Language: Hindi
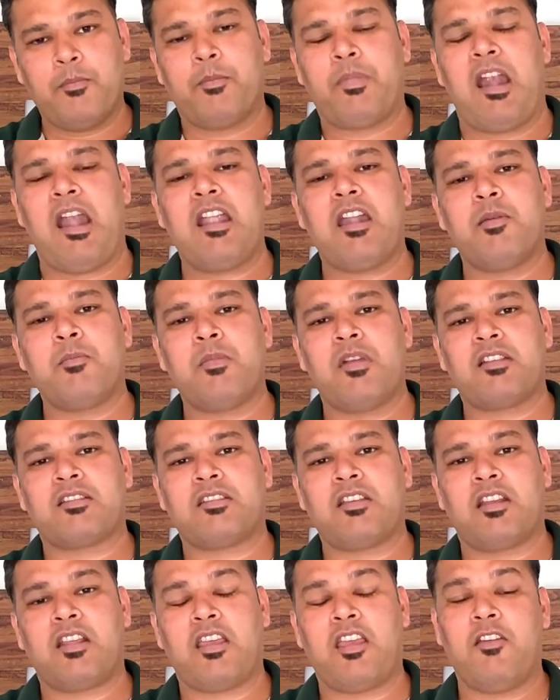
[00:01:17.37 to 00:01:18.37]
ब्रांड
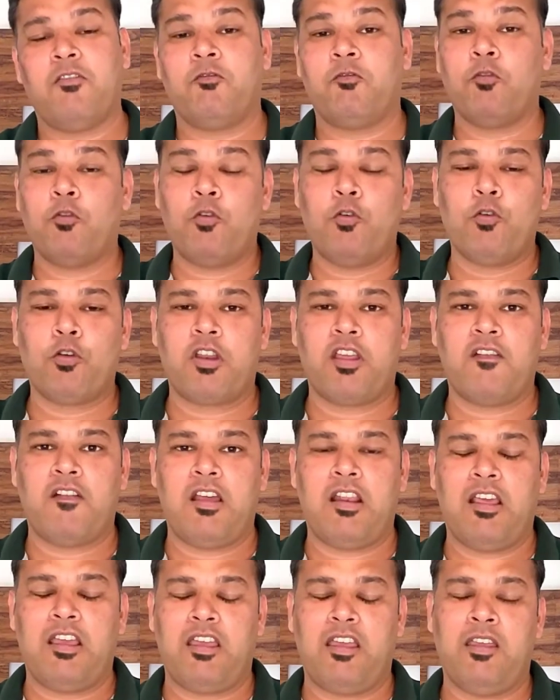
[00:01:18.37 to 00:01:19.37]
एम्बेसडर हैं वो होने
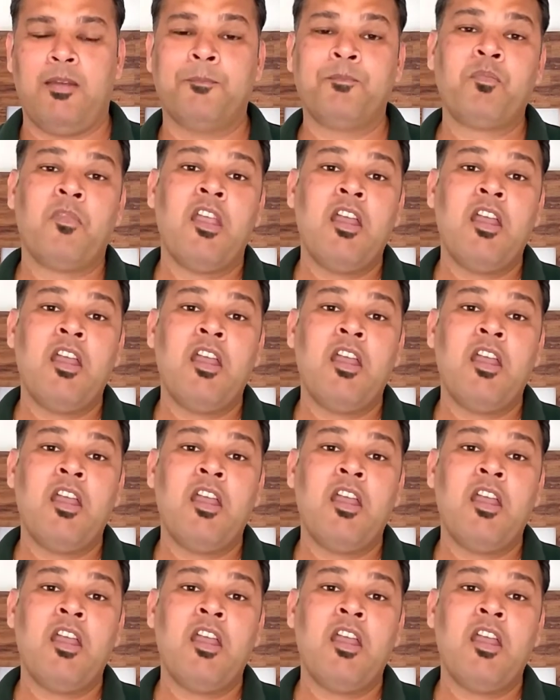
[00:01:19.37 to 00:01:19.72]
वाले हैं